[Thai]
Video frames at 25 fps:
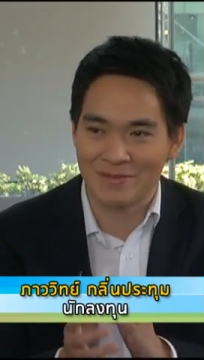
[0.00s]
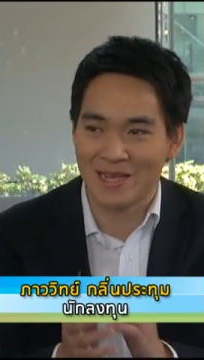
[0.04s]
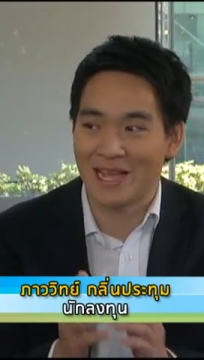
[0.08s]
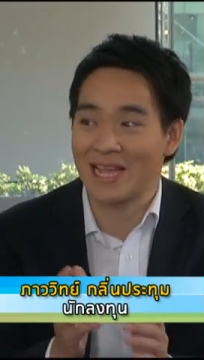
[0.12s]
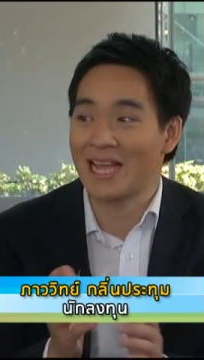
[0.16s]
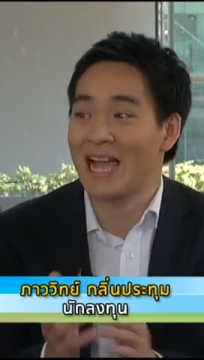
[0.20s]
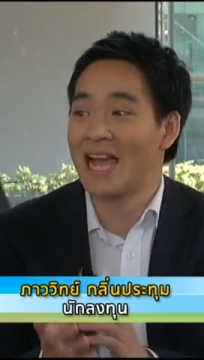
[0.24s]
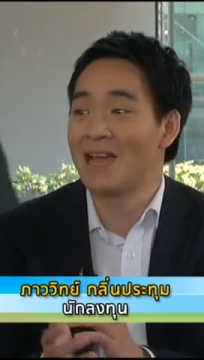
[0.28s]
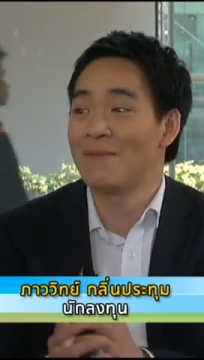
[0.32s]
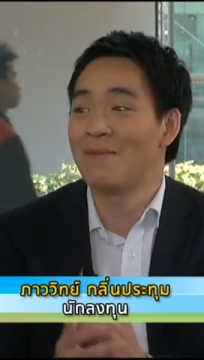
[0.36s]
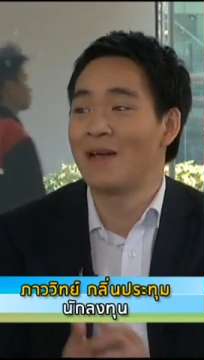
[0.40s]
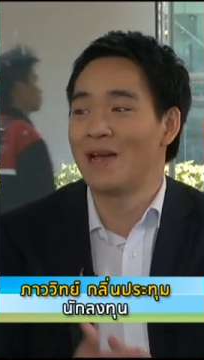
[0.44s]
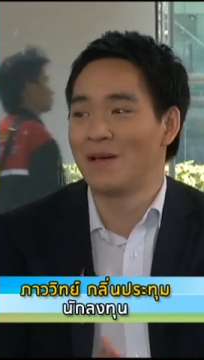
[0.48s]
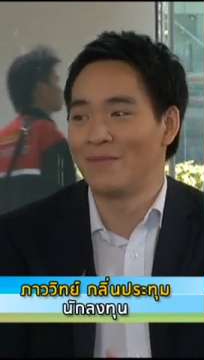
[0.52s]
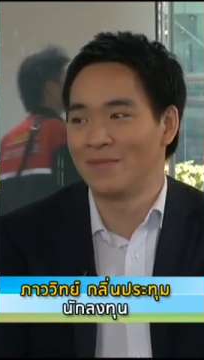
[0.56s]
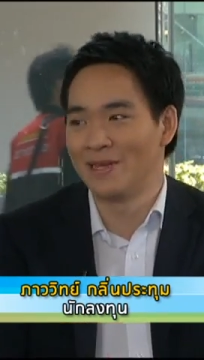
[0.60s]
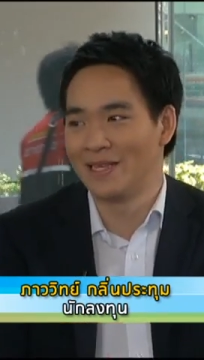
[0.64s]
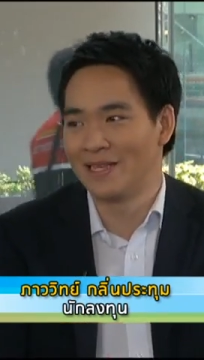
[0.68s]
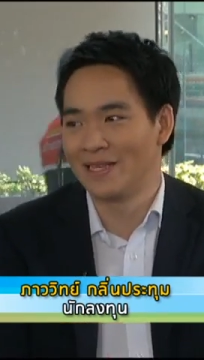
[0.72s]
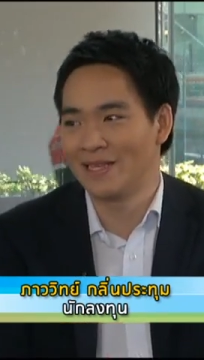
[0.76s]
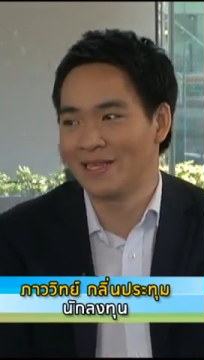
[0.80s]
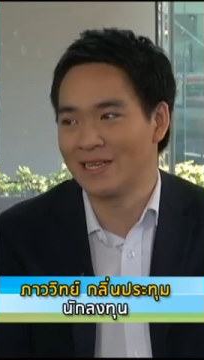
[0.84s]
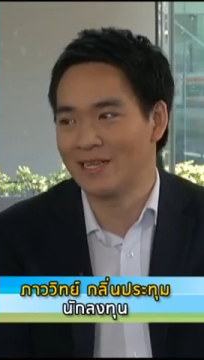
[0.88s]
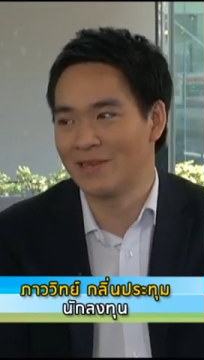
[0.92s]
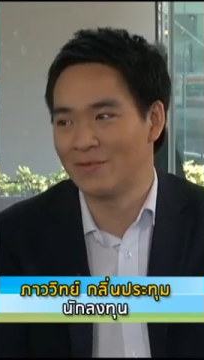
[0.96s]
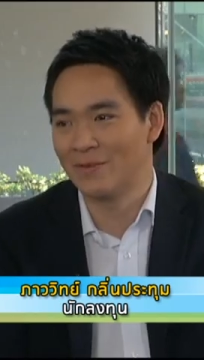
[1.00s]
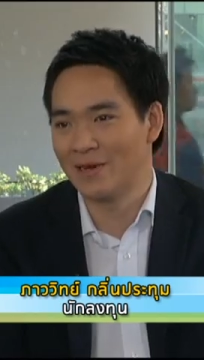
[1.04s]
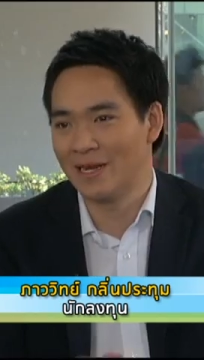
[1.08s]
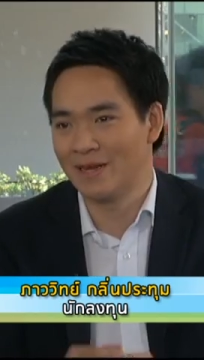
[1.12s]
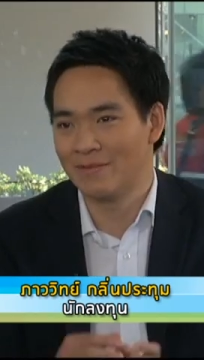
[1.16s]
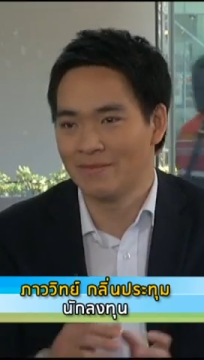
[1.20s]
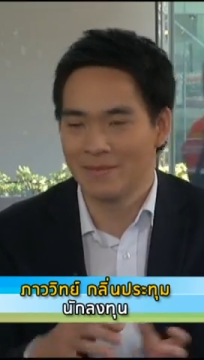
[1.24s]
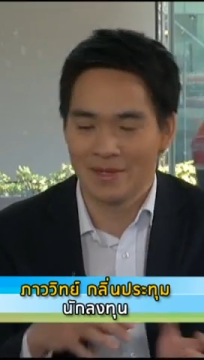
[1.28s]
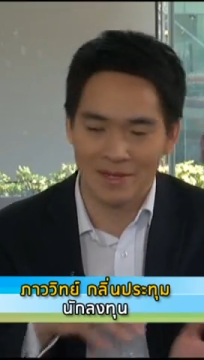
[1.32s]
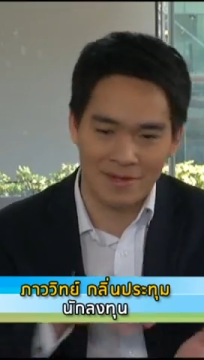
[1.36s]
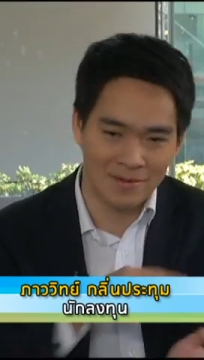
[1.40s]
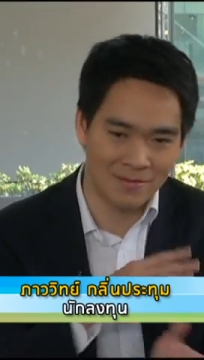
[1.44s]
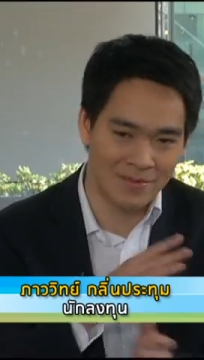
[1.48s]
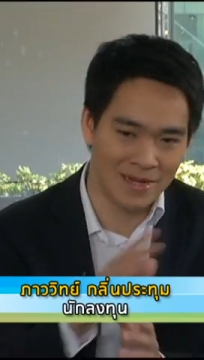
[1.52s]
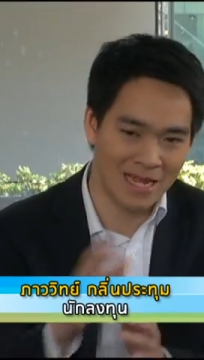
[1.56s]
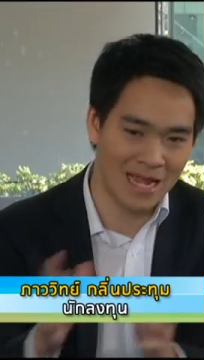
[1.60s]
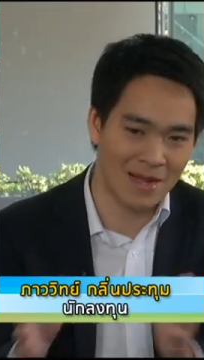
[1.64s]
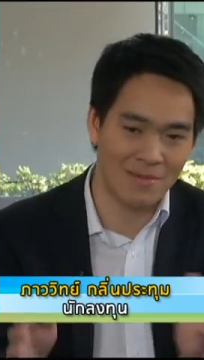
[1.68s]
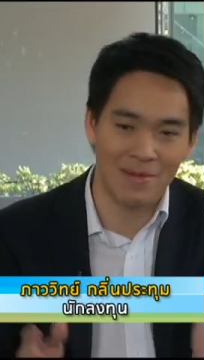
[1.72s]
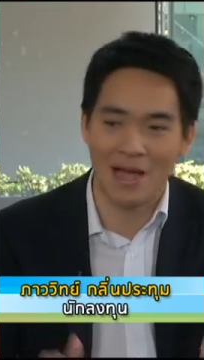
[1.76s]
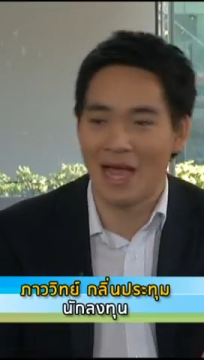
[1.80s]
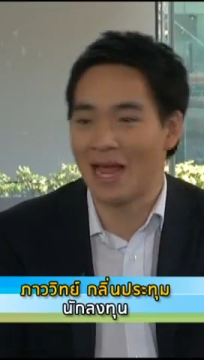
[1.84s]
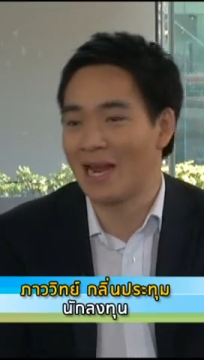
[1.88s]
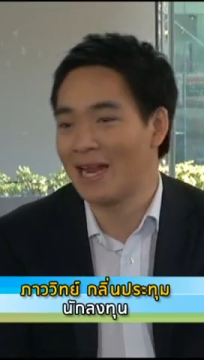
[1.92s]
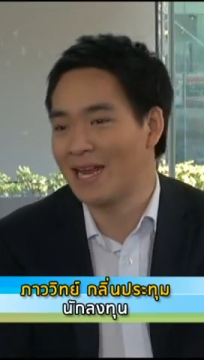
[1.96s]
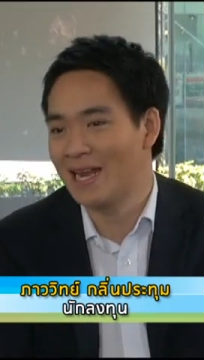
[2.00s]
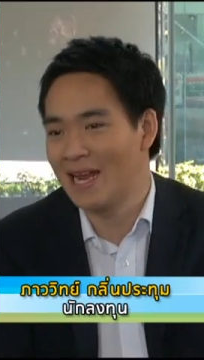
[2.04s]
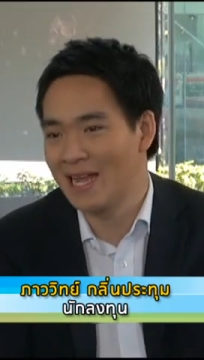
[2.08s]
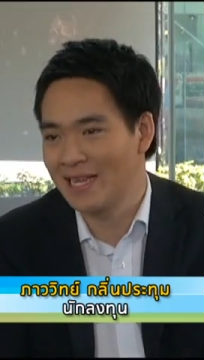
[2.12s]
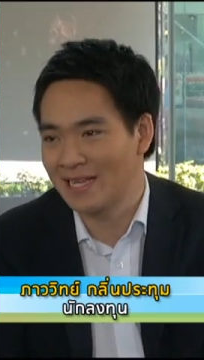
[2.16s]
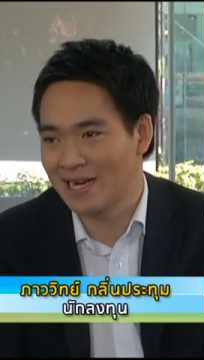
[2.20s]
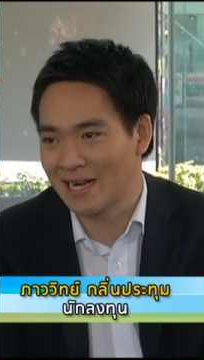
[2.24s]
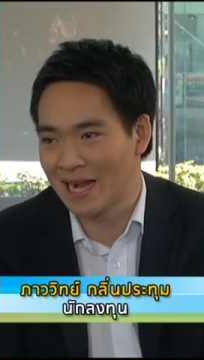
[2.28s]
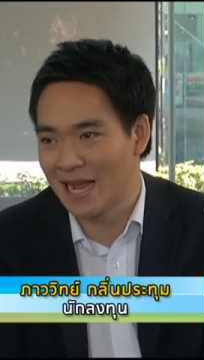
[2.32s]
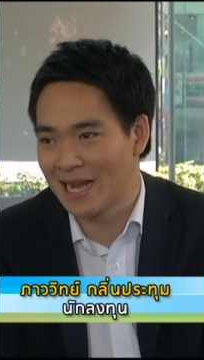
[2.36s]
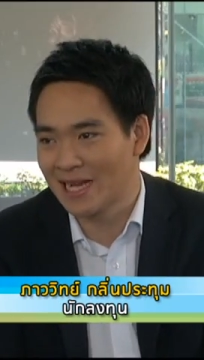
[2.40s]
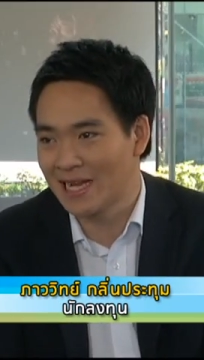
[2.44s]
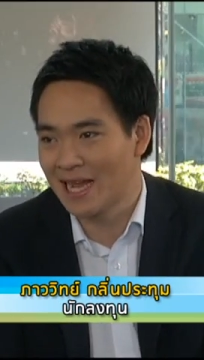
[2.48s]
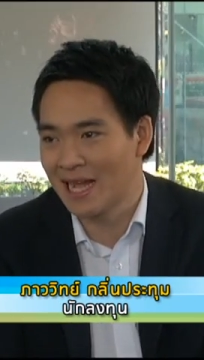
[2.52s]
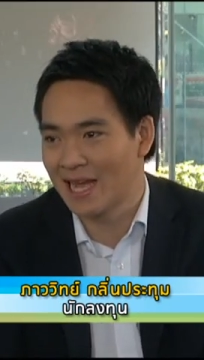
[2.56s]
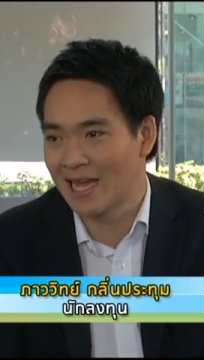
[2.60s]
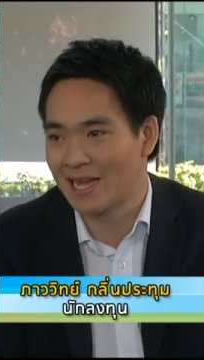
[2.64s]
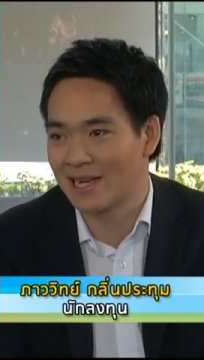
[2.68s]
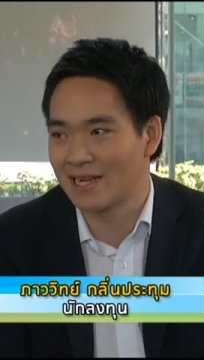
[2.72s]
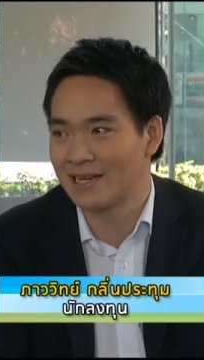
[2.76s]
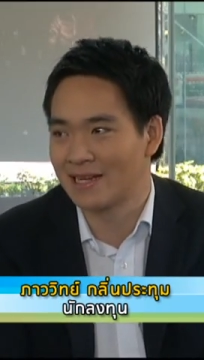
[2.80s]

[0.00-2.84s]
คล้ายๆ แบบนี้ก็คือว่าพยายามหารายได้จากหลายทาง